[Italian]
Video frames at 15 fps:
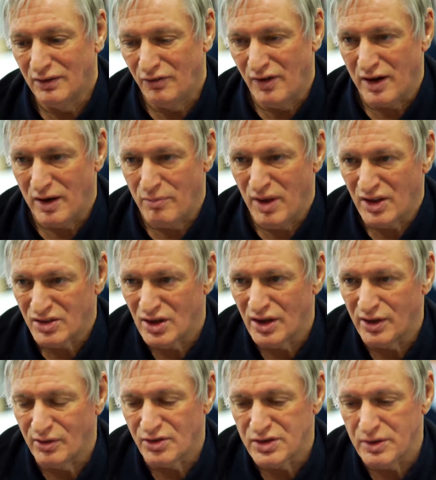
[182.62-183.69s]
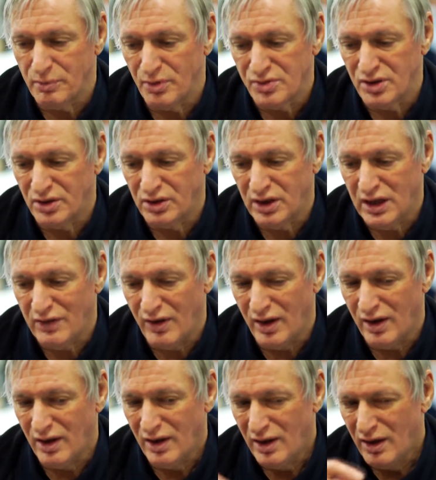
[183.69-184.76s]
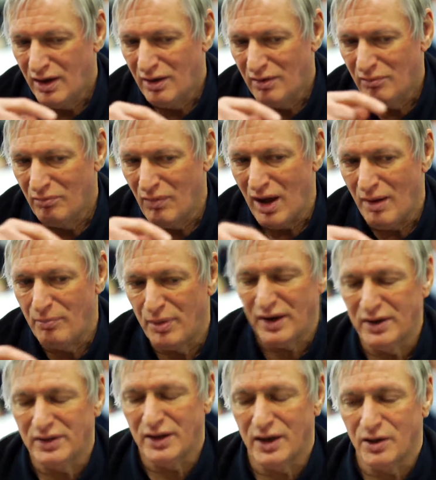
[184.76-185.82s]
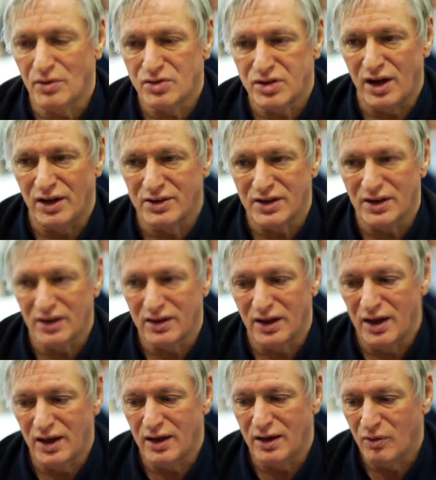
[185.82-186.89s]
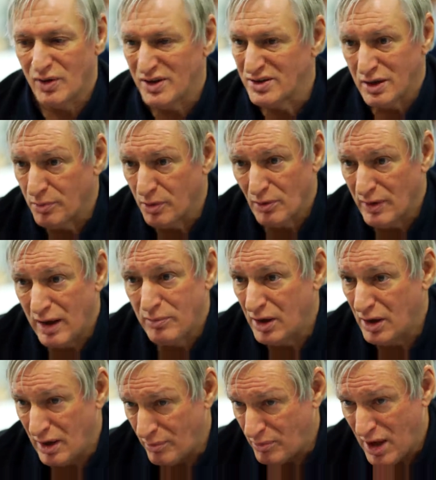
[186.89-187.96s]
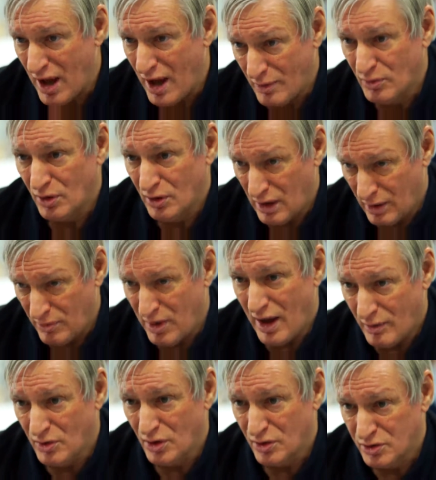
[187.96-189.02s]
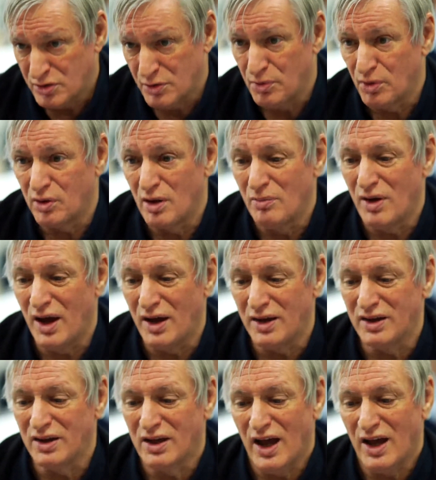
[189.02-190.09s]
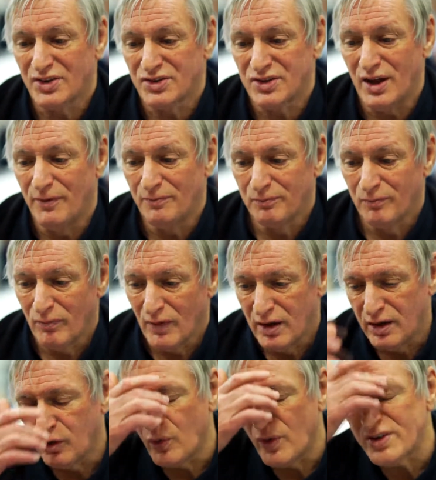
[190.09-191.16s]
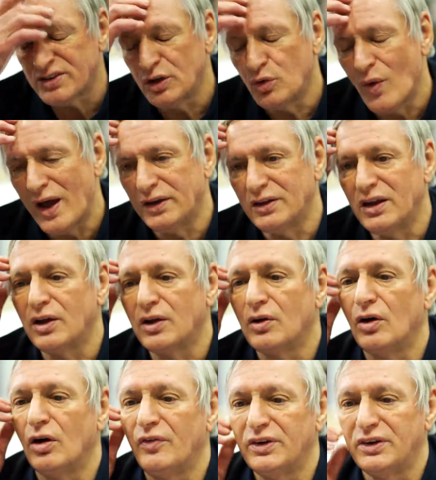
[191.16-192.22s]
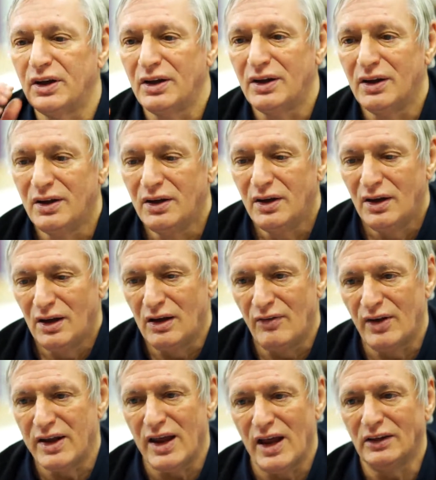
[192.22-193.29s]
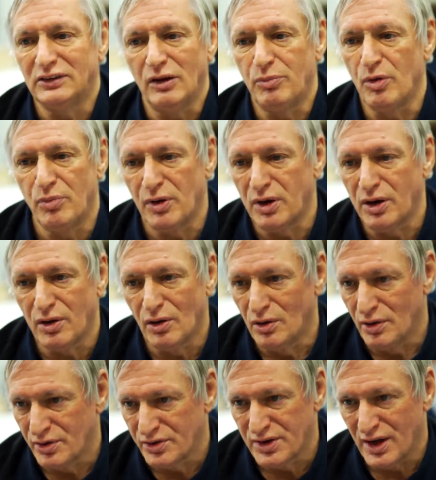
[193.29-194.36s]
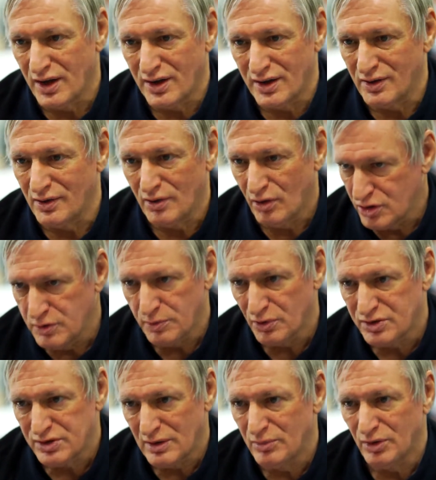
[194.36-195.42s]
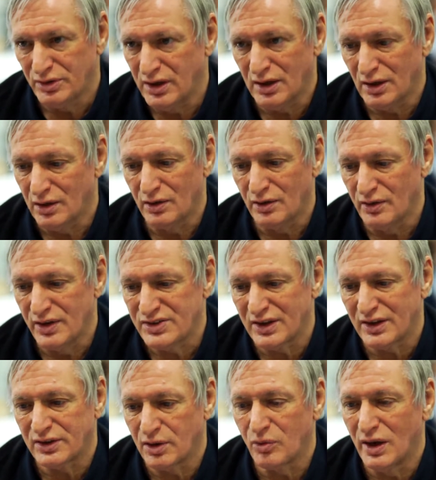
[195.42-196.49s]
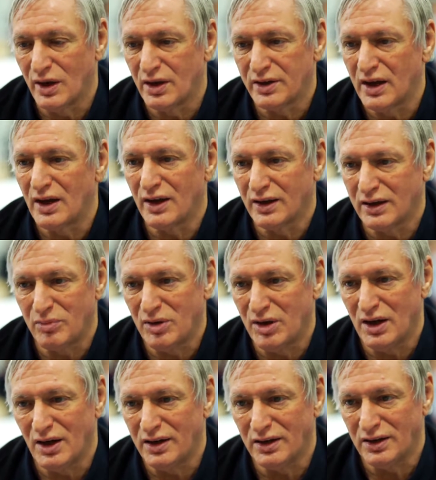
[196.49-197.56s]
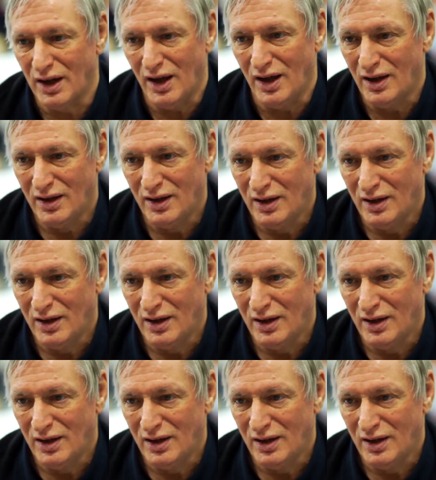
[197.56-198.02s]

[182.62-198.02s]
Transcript: far emergere le cose positive, prendere coscienza che questi problemi li abbiamo, li abbiamo oggi più che mai in casa. In questi due anni di Covid la variante più pericolosa, oggi possiamo dirlo, è stata quella della criminalità.